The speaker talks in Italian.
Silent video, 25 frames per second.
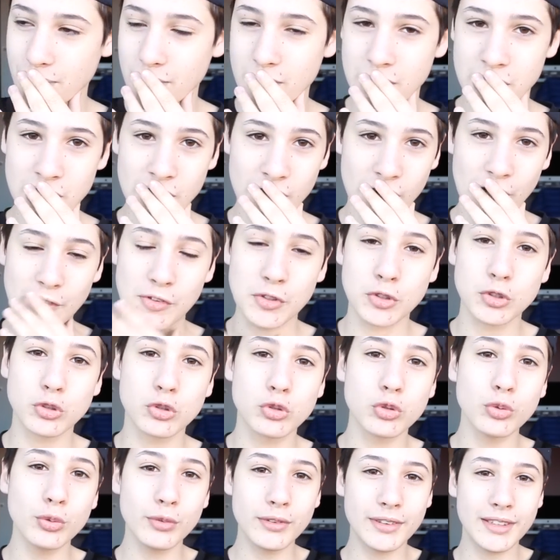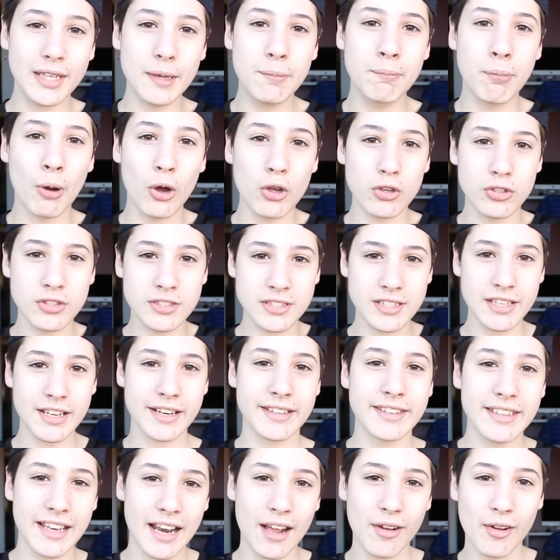Io avevo tutti i
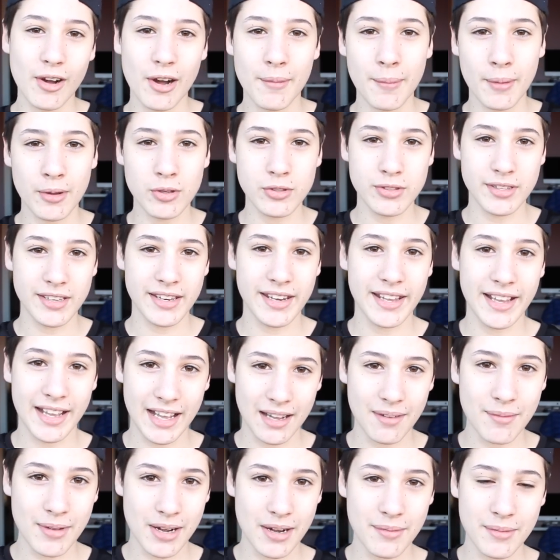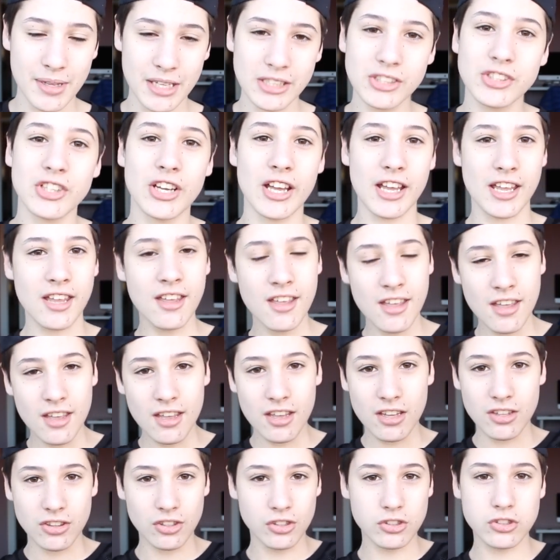poster di Laura Pausini in camera mia Cioè,
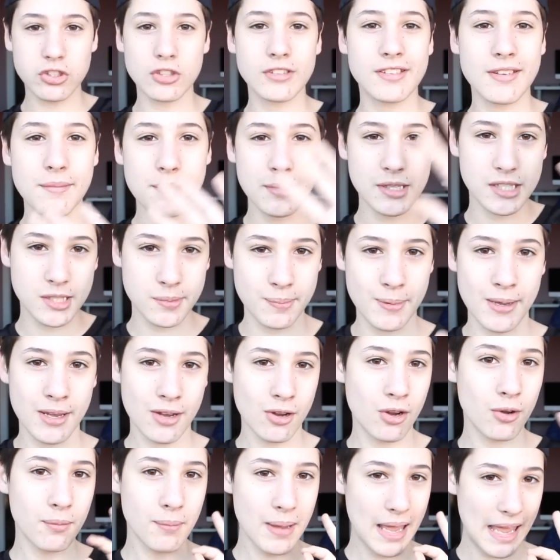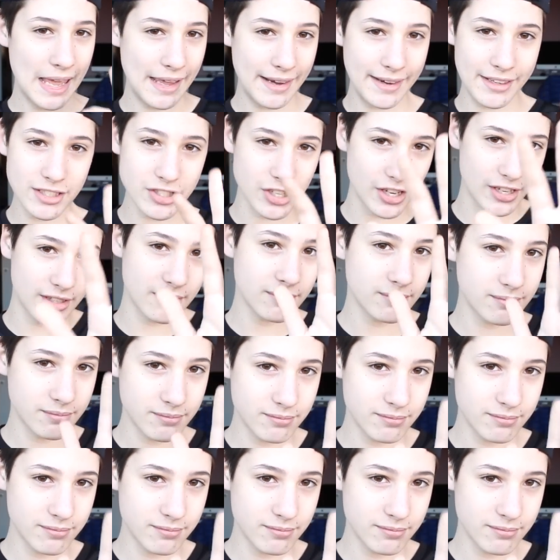non so se mi spiego bene, cioè